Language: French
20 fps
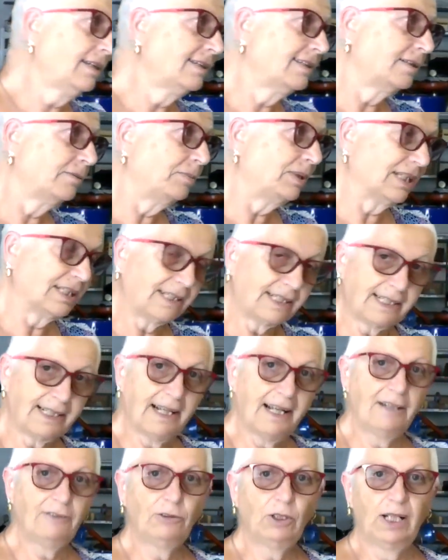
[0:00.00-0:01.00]
c'est bien
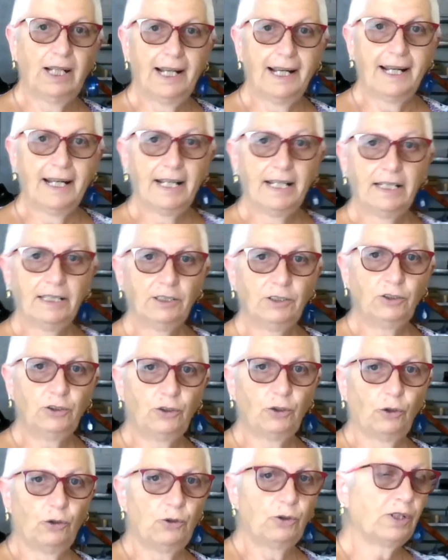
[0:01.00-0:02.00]
ça, voilà,
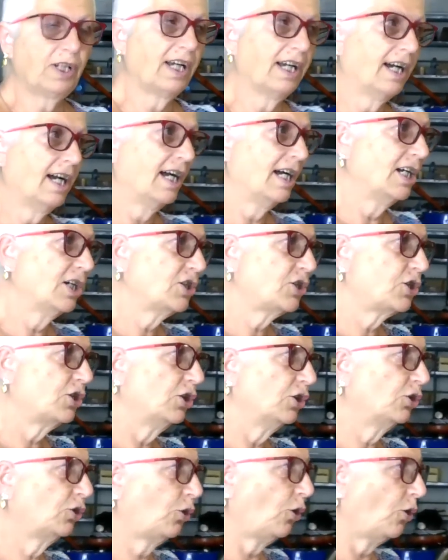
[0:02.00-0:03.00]
dans le garage